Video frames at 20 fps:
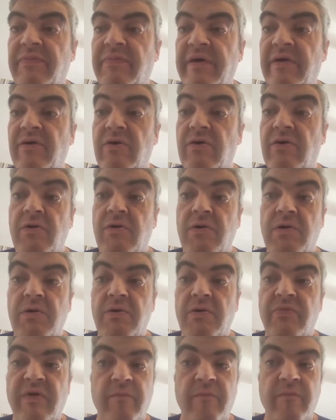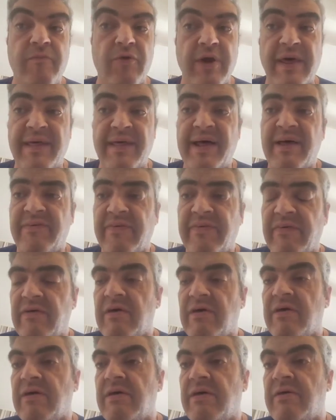tengo temporadas,
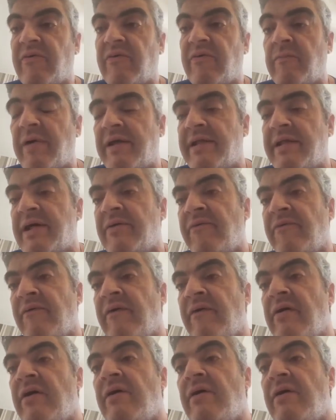eh, semanas,